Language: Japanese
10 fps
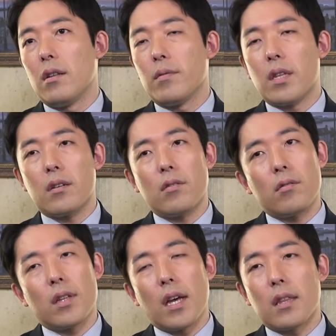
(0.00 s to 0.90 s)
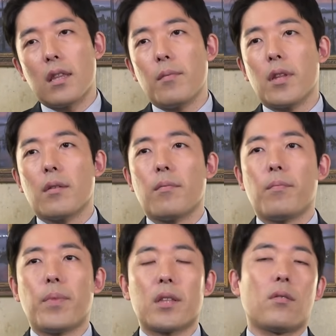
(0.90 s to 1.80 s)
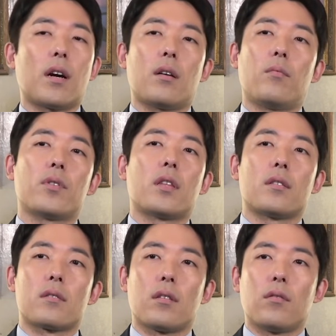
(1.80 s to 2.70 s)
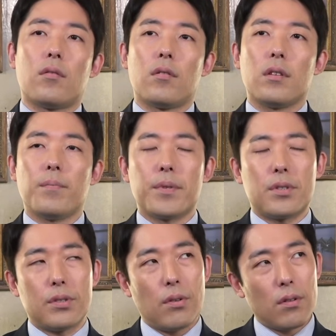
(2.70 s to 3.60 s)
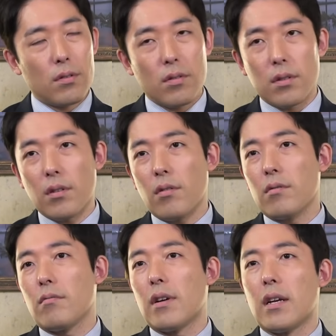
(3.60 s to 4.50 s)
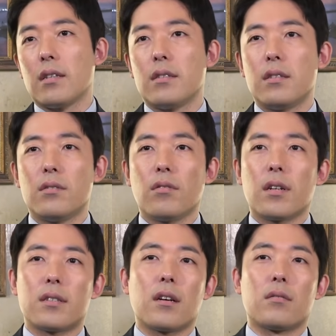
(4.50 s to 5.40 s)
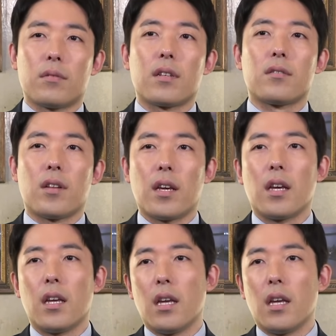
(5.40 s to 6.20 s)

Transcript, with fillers: でも TikTok でやってみてパッと思ったんですけどやっぱちょっと日本は事情が違うと思ったんですよね。